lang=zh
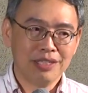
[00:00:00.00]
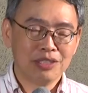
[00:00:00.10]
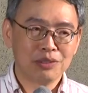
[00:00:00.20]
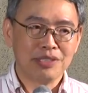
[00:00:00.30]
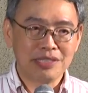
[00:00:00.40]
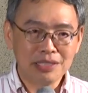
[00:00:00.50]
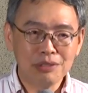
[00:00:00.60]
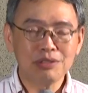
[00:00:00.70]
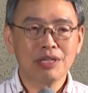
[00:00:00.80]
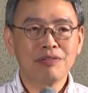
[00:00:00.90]
所以几
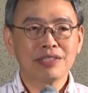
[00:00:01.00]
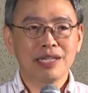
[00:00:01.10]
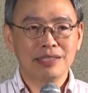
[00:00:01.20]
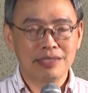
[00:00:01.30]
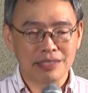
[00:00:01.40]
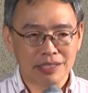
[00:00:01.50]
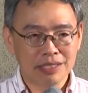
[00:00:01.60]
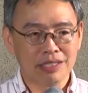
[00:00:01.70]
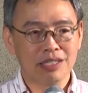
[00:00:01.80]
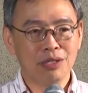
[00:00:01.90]
率就要放在集
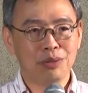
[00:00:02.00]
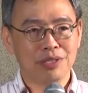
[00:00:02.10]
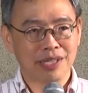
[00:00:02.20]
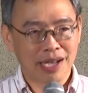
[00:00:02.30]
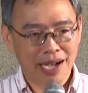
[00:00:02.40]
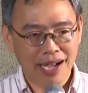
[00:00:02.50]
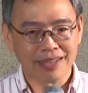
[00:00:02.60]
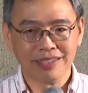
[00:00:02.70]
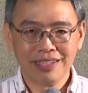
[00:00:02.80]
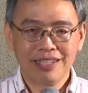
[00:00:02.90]
合论和，